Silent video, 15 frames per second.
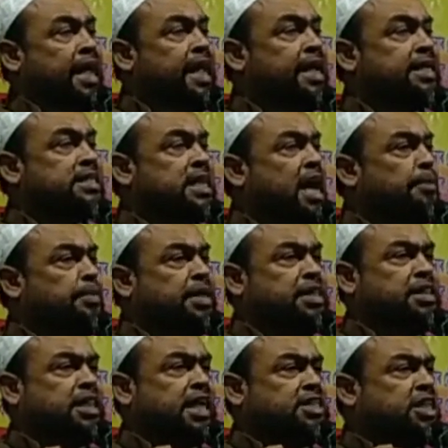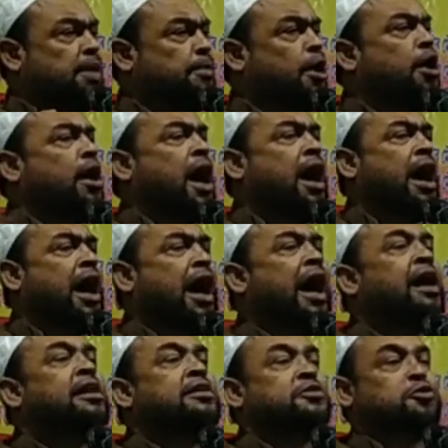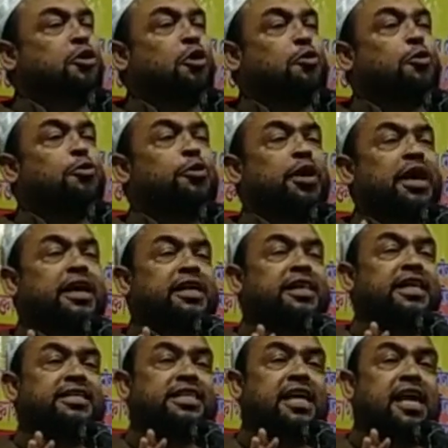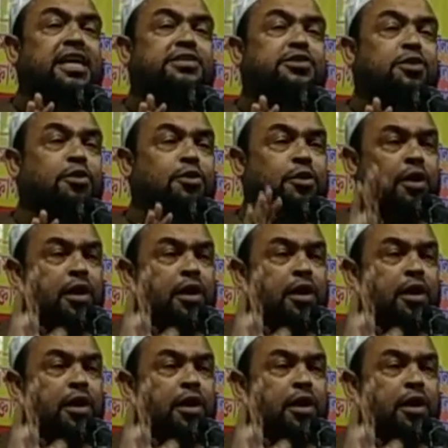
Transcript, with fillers: হিংসা বিদ্বেষে ভরা তখন এই দেশে আসলো